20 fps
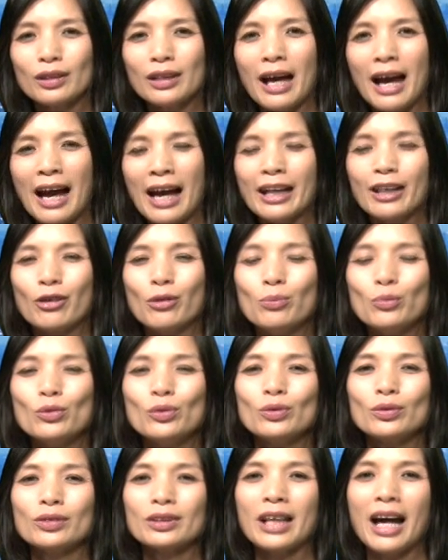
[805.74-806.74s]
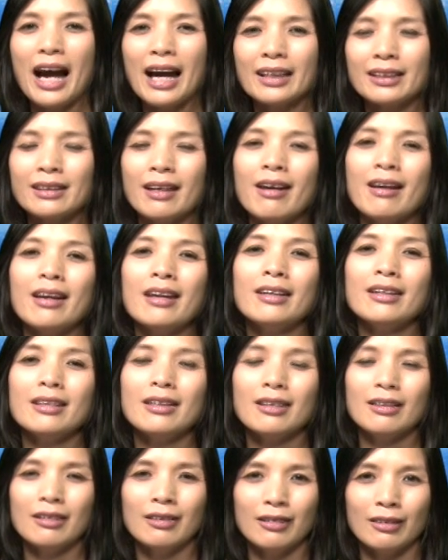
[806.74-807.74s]
ai cũng muốn thay thế
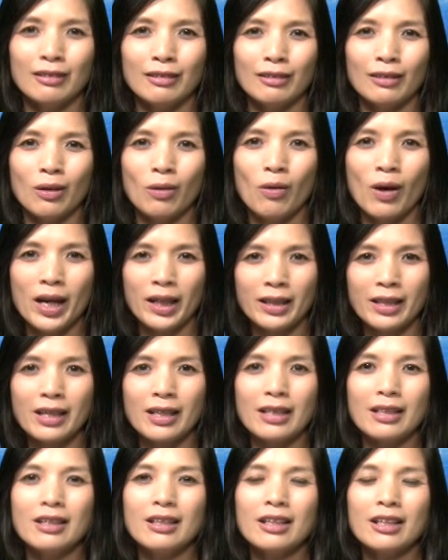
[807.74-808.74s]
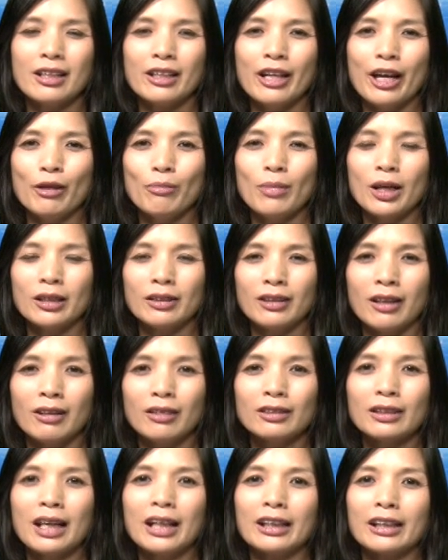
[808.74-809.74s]
uh, Hoa Kỳ để mà
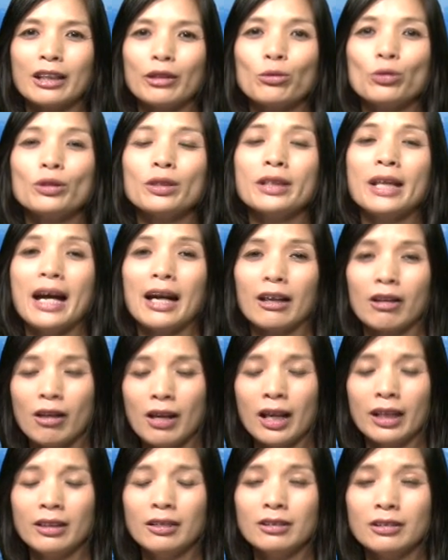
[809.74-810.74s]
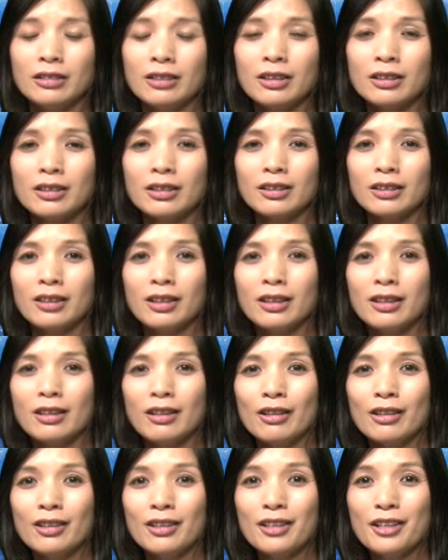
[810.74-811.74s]
trở thành cái quốc gia có ảnh hưởng nhất trên thế
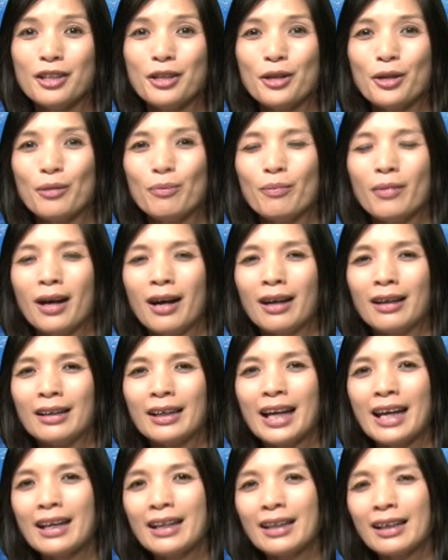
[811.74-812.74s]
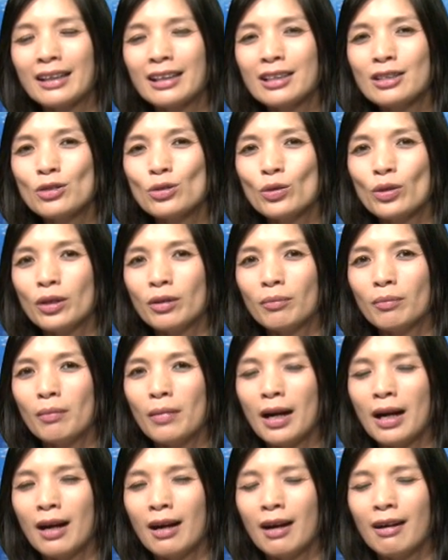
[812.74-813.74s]
giới mà ngay cả cái chuyện
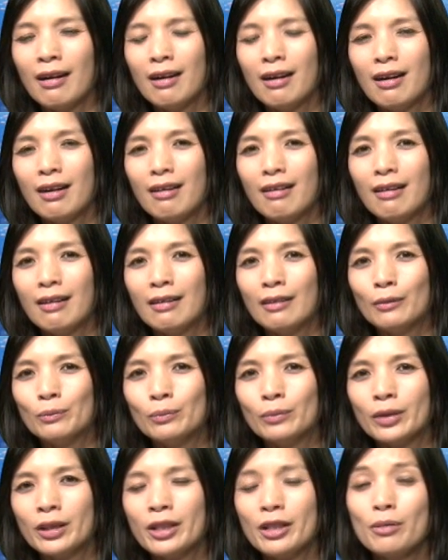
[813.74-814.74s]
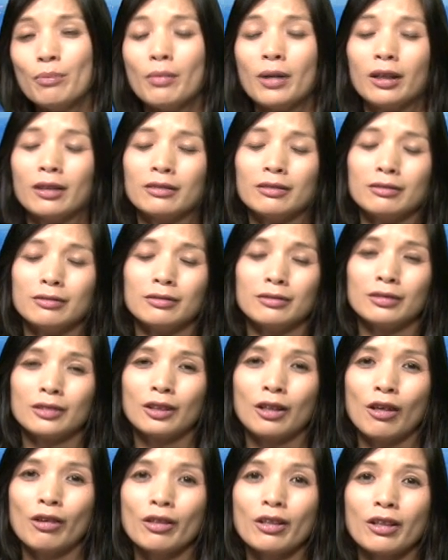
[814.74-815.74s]
mà um, khi mà
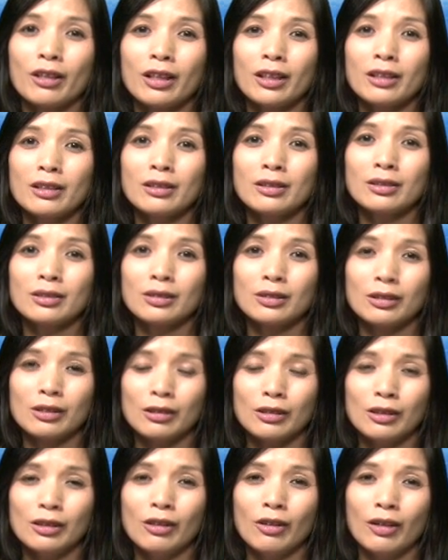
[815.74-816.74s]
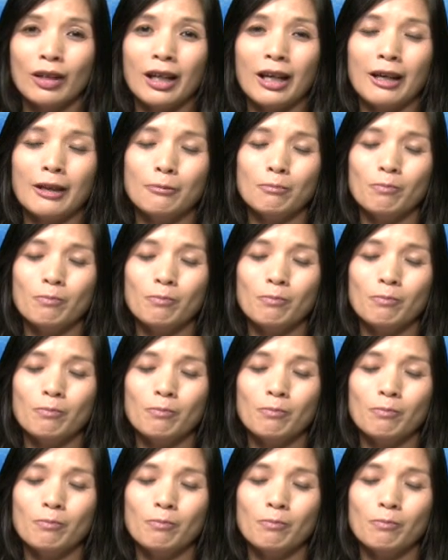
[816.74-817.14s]
có những cái sự gọi là